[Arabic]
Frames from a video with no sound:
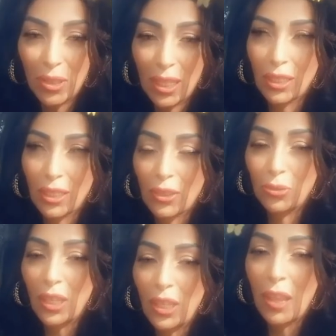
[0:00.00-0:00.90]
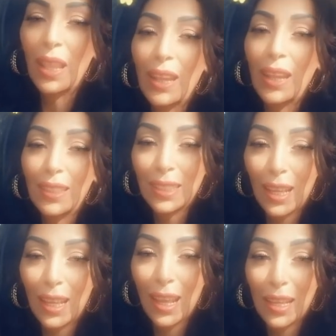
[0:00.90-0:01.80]
كثر ونعاملها
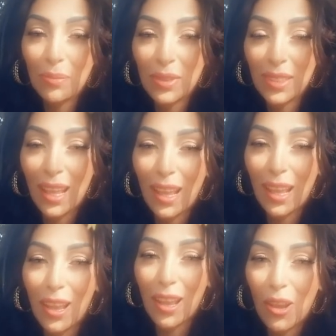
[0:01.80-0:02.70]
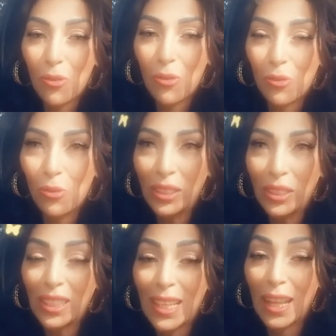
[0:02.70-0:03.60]
كثر من زغا
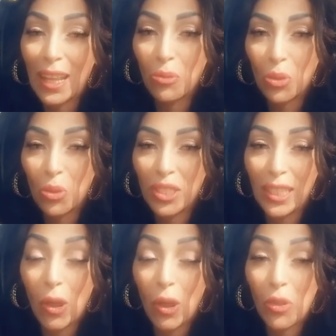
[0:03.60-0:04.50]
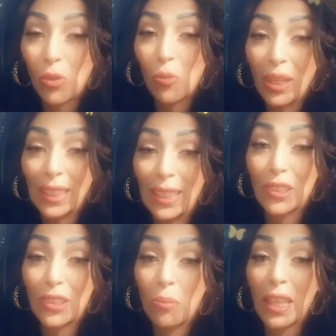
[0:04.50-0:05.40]
وحتى زغا تموت عليها ويبغوا
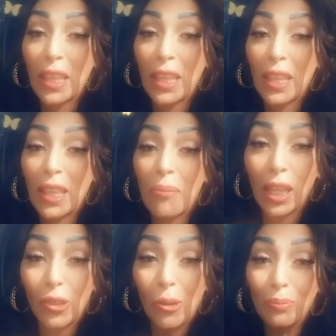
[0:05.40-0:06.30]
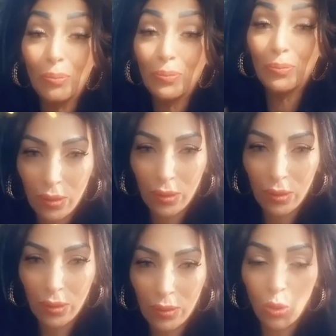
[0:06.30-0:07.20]
بعضياتهم ما تامنوش عقلكم
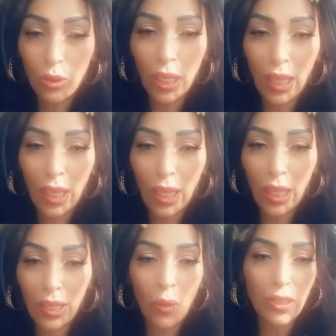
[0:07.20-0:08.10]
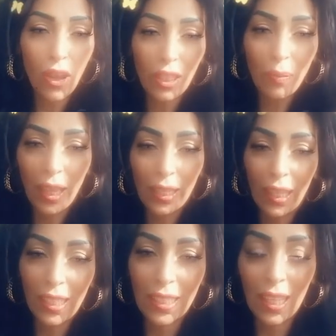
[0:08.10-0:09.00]
كاين نقطه واحده اخرى باغي نركز
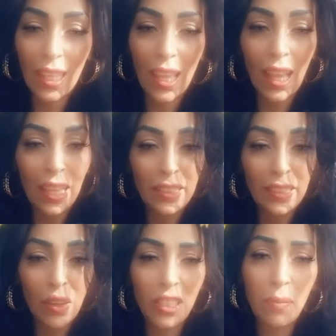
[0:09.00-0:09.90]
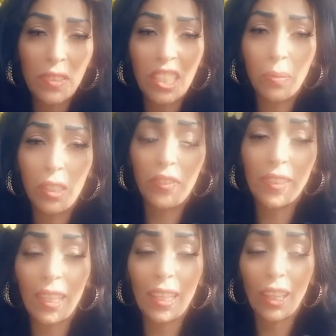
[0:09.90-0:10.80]
عليها حتى وحده ما تكتب لي في التعليق
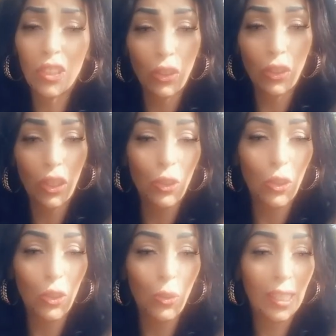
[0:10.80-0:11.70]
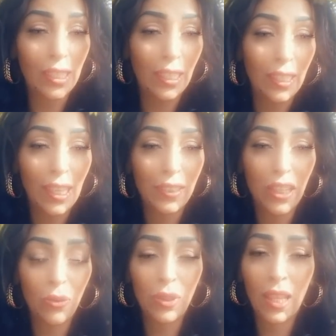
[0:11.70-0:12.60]
سطري روحك ولا راكي عريانه
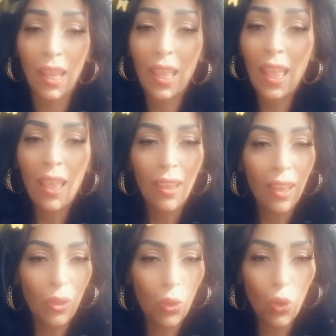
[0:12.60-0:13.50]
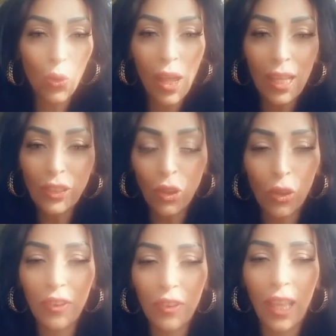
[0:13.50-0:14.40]
ولا كل واحد حر في
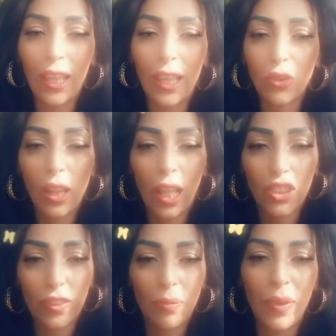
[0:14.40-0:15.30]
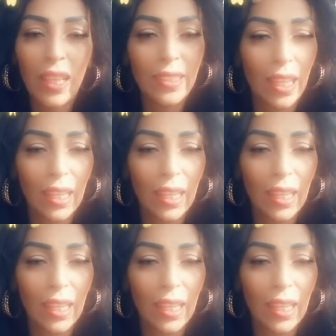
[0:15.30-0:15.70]
حياته لخاطر شفت البارح تعليقات